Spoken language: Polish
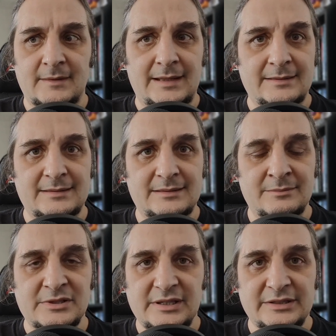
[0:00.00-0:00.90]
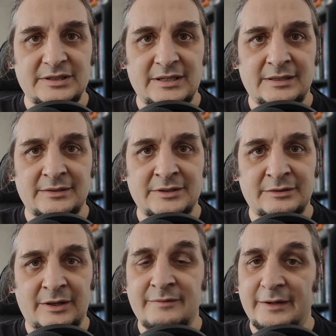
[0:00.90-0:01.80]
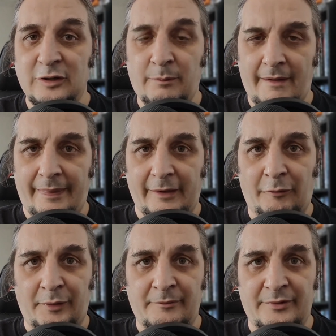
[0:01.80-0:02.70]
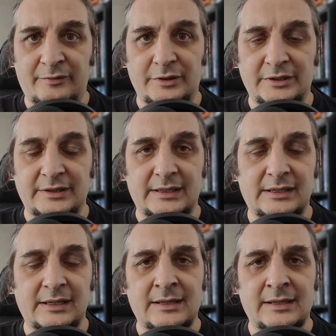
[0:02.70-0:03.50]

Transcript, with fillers: Więc myślę, że, że też warto pamiętać o tym w swoich grach.